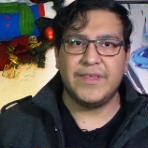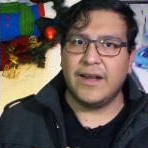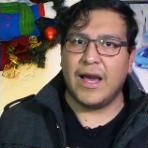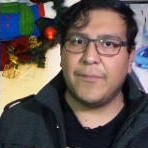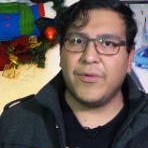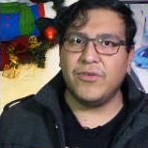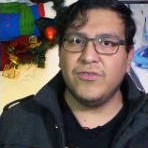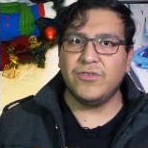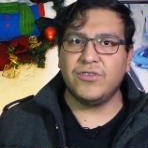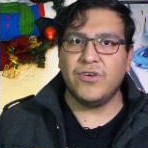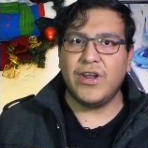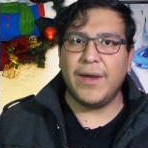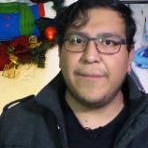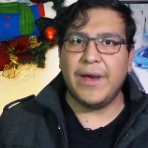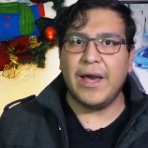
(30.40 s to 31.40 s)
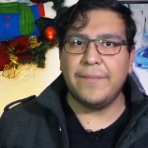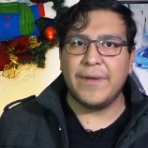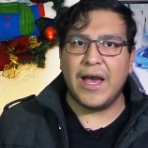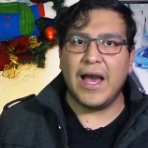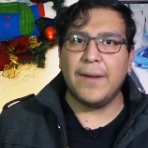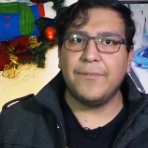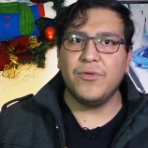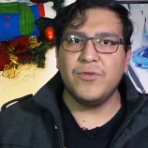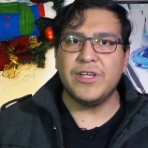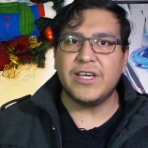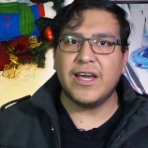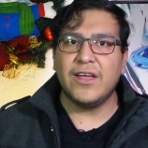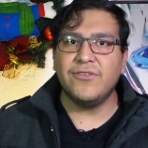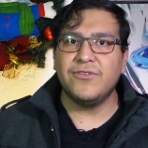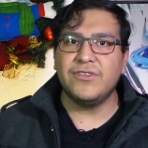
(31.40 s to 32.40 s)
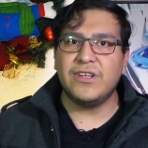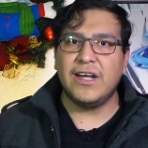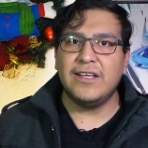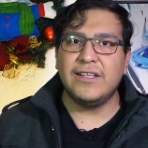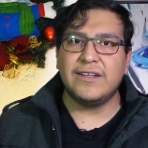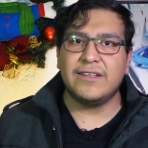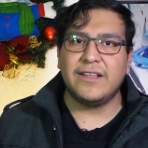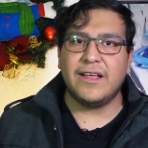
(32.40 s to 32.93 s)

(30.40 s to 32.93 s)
La productora Bab ha publicado un tráiler